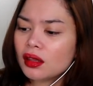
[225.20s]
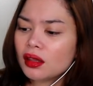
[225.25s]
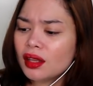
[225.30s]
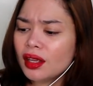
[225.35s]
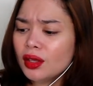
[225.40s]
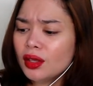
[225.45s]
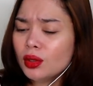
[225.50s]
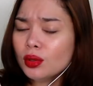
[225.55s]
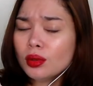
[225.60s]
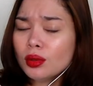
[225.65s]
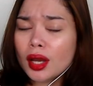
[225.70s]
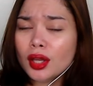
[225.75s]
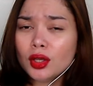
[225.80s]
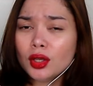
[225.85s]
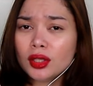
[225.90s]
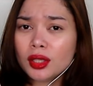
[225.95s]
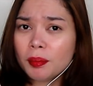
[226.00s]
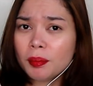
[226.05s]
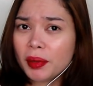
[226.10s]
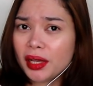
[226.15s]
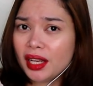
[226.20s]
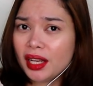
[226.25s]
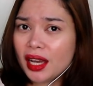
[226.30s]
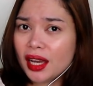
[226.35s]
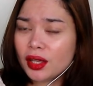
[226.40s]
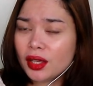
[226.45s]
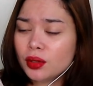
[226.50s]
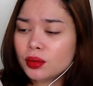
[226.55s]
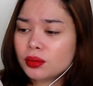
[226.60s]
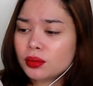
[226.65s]
Then yung ano niya
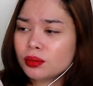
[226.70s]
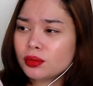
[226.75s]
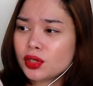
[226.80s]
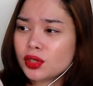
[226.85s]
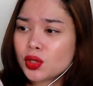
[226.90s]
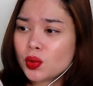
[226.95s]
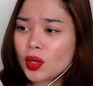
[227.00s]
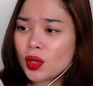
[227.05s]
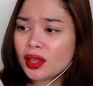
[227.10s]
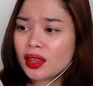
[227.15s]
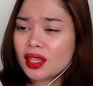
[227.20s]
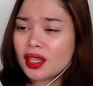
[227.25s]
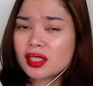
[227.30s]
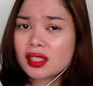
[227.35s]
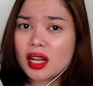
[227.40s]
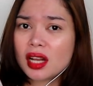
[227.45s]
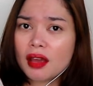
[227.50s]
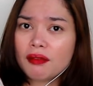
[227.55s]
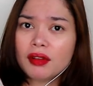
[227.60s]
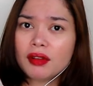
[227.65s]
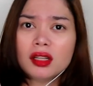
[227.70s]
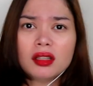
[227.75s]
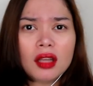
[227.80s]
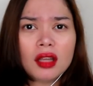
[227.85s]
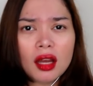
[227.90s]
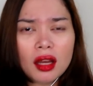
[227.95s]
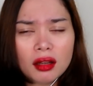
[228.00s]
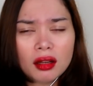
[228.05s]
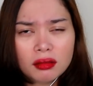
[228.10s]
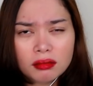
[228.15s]
pala, yung sweetness level
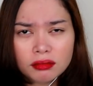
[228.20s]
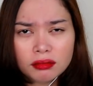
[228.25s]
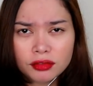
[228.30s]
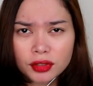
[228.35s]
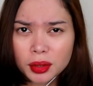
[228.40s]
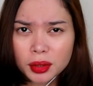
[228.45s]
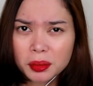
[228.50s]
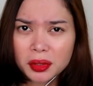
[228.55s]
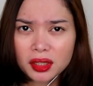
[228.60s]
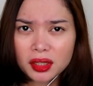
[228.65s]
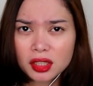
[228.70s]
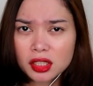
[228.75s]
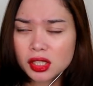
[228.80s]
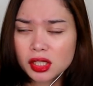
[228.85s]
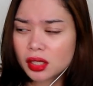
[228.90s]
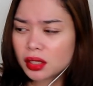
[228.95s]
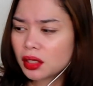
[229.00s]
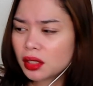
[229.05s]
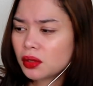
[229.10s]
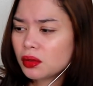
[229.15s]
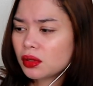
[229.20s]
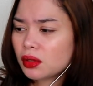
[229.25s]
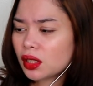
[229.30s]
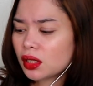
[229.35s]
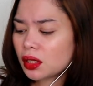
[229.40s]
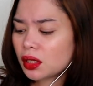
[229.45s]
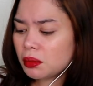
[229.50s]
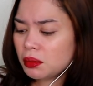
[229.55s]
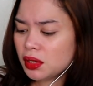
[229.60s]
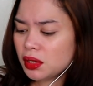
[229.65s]
niya, for me hindi siya ganun
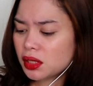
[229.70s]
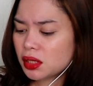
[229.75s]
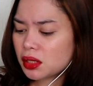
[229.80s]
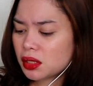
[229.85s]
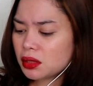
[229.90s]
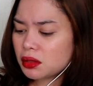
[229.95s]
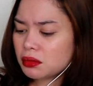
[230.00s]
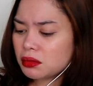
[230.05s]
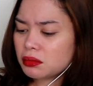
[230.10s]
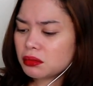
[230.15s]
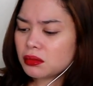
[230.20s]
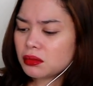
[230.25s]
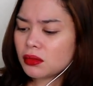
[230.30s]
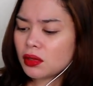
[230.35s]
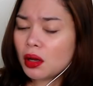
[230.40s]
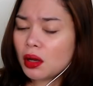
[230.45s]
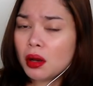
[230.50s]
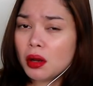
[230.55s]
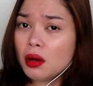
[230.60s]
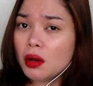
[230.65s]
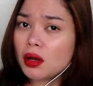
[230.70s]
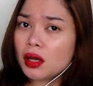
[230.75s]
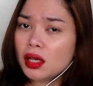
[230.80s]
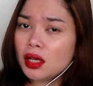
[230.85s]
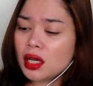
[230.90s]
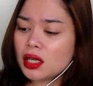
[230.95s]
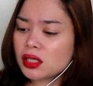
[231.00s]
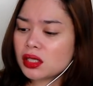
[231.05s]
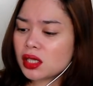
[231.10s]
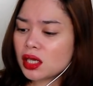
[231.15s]
katamis.
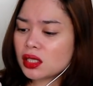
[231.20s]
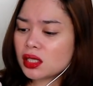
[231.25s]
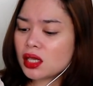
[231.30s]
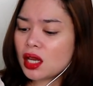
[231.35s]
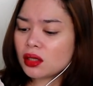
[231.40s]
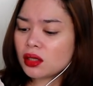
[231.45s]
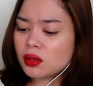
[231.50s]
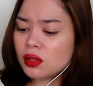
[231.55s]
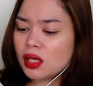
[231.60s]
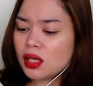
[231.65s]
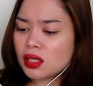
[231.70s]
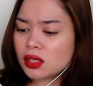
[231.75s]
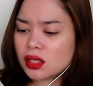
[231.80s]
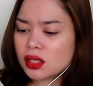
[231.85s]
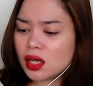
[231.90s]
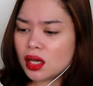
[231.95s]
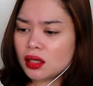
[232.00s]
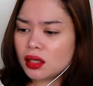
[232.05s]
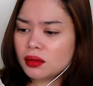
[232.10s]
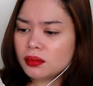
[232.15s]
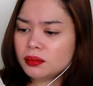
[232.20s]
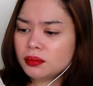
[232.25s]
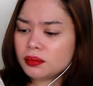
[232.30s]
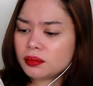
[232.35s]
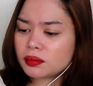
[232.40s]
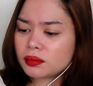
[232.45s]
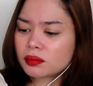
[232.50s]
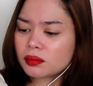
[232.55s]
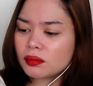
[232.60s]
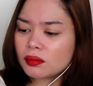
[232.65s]
Okay lang siya, sakto lang siya.
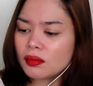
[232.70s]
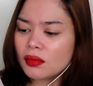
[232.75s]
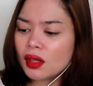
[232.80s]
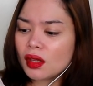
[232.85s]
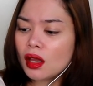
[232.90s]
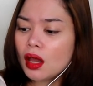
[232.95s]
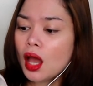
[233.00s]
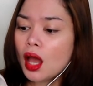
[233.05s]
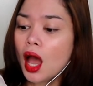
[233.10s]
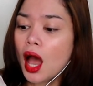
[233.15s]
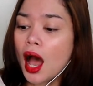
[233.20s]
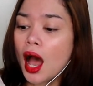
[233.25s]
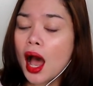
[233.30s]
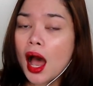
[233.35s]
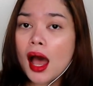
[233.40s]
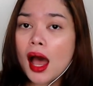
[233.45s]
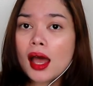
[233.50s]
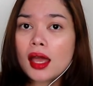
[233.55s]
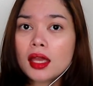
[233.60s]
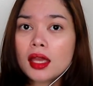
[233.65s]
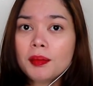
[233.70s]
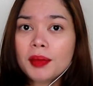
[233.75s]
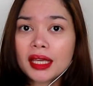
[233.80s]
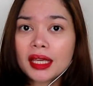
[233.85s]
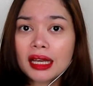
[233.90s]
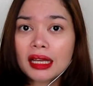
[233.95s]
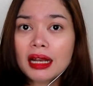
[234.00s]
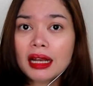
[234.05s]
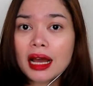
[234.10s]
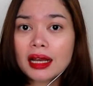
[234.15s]
Ay, may
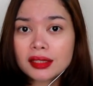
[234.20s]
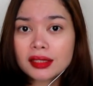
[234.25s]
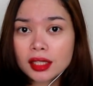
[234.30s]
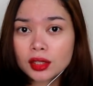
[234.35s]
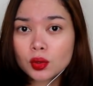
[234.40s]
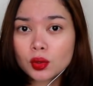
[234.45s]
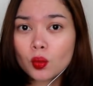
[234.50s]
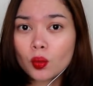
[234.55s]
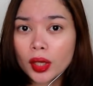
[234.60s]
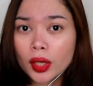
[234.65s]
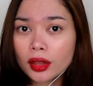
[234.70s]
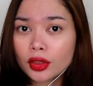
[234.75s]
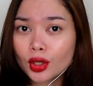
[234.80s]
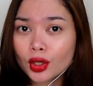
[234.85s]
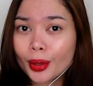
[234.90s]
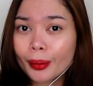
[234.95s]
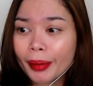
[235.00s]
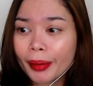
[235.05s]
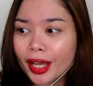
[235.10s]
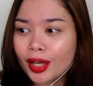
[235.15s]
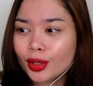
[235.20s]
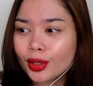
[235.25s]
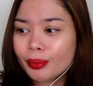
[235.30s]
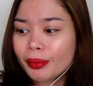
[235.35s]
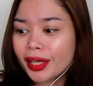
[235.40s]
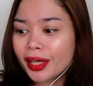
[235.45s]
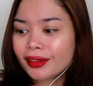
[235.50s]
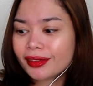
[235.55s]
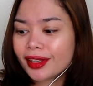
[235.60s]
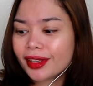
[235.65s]
kalasa tong winter
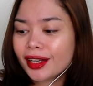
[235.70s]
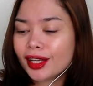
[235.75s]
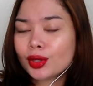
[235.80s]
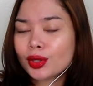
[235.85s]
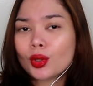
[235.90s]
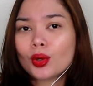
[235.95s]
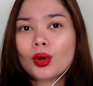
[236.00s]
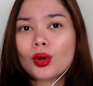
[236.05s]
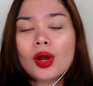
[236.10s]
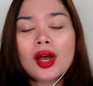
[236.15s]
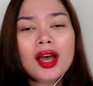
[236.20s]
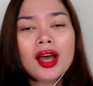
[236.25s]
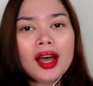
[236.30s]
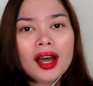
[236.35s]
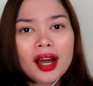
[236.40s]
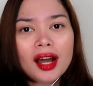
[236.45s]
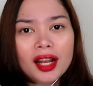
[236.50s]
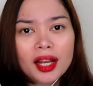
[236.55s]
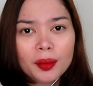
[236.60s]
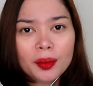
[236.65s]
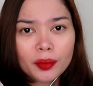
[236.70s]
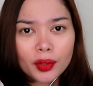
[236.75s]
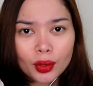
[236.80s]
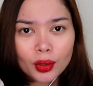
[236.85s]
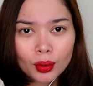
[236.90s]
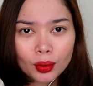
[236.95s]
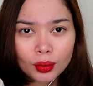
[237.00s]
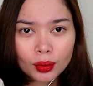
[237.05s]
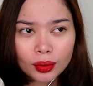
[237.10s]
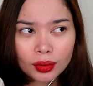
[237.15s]
melon milk tea na to. Alam
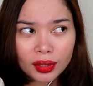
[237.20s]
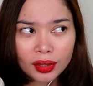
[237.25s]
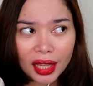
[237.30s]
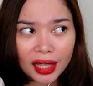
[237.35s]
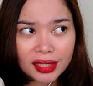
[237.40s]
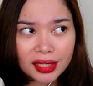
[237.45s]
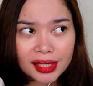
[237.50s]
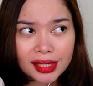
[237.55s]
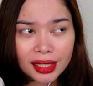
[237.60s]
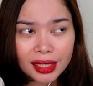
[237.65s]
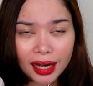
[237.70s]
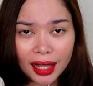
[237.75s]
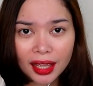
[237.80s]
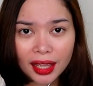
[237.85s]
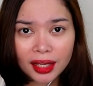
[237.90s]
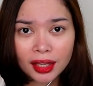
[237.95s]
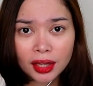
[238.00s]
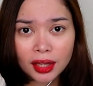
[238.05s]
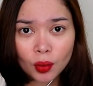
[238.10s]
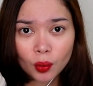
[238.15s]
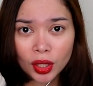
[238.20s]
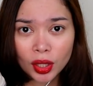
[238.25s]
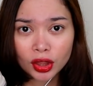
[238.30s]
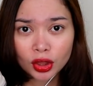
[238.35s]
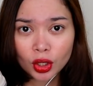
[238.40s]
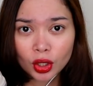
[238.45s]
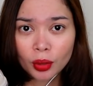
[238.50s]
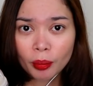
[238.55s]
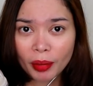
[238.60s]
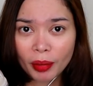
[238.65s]
niyo yung Nestle na
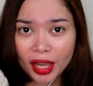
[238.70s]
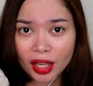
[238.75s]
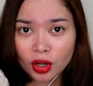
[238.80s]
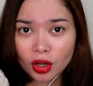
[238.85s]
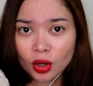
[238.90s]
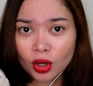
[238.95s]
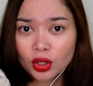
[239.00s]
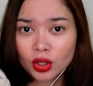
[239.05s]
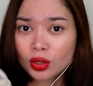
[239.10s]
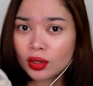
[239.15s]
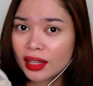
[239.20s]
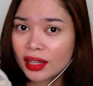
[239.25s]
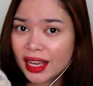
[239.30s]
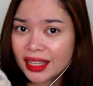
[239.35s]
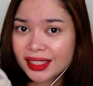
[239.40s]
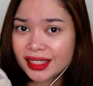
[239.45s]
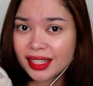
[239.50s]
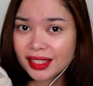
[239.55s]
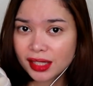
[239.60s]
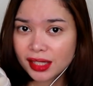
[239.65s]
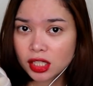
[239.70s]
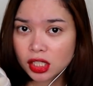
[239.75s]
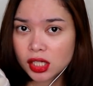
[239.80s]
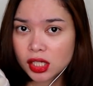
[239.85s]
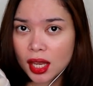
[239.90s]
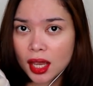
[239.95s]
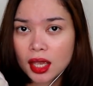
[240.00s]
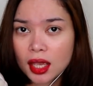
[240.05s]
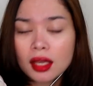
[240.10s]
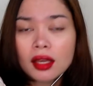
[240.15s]
winter melon, yung nasa
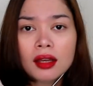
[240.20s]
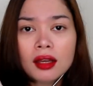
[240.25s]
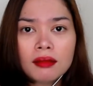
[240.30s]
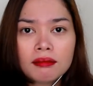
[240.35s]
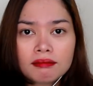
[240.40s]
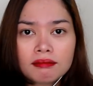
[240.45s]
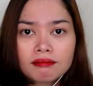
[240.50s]
sachet?